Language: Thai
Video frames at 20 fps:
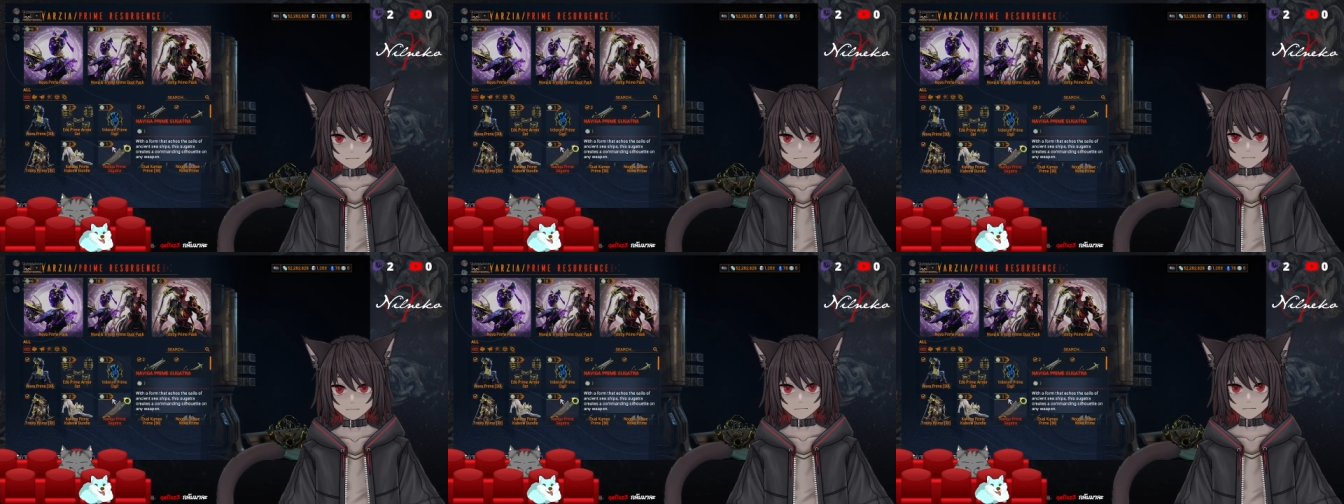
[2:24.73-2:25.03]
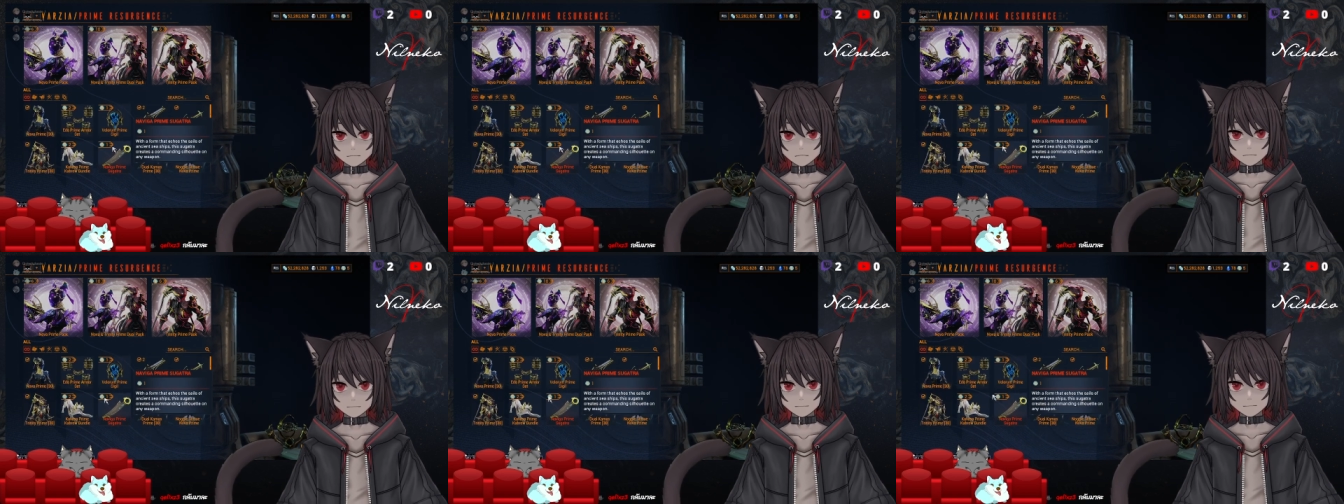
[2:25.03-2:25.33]
ประ
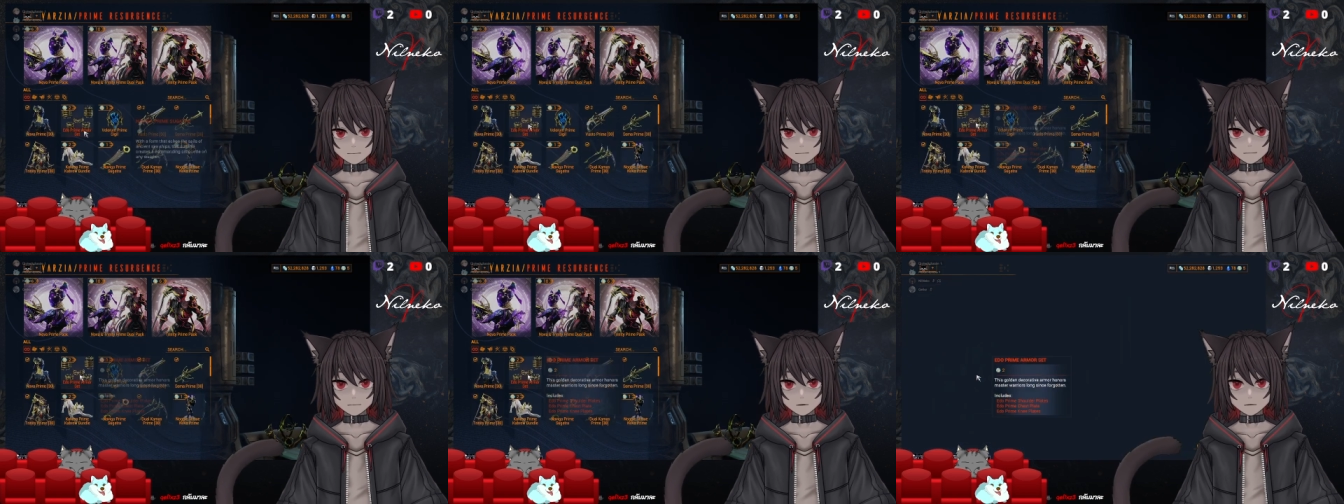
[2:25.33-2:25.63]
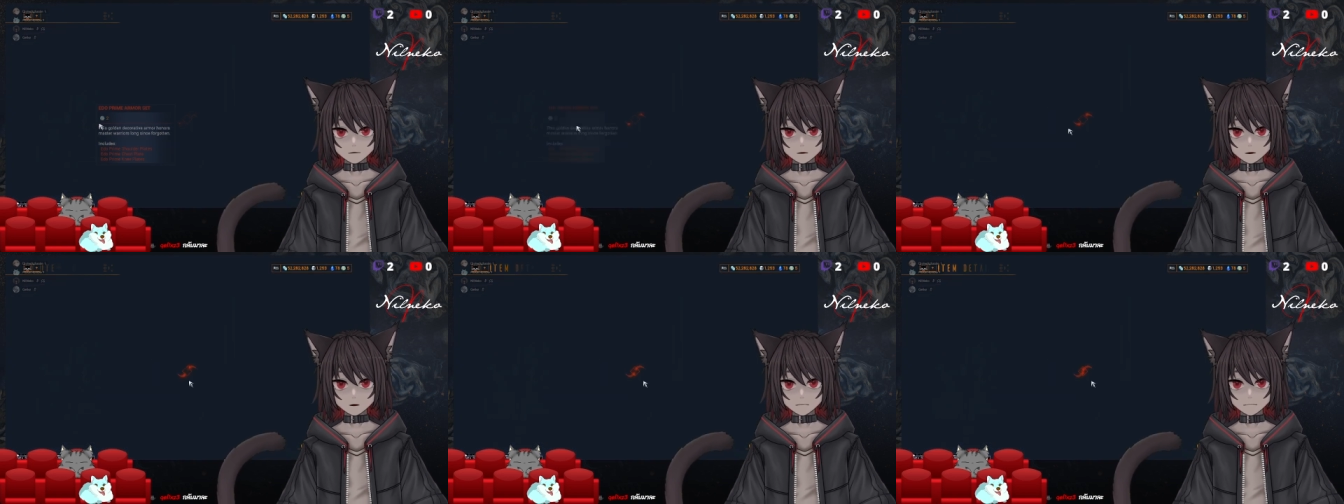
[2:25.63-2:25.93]
มาณนี้อ่ะ
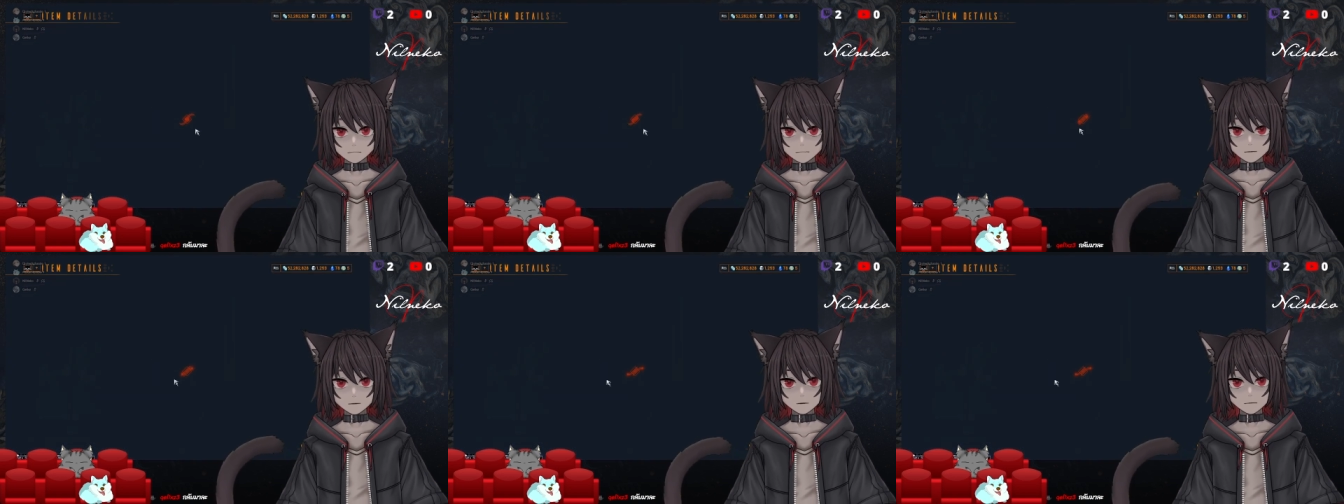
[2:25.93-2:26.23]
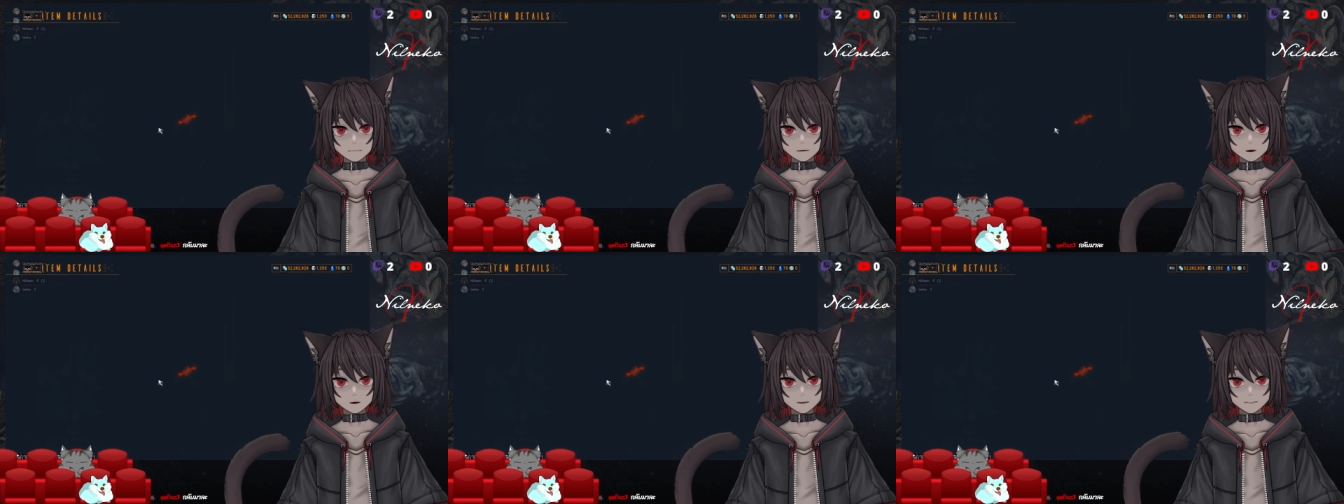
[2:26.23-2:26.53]
ซื้อไปเลย
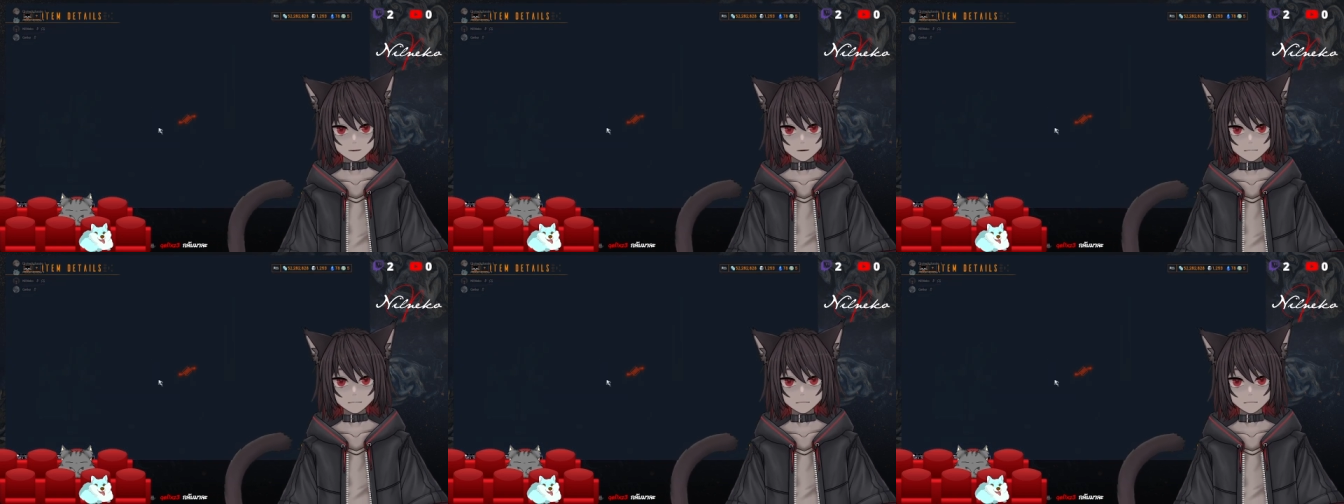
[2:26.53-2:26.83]
แล้วกันเนาะ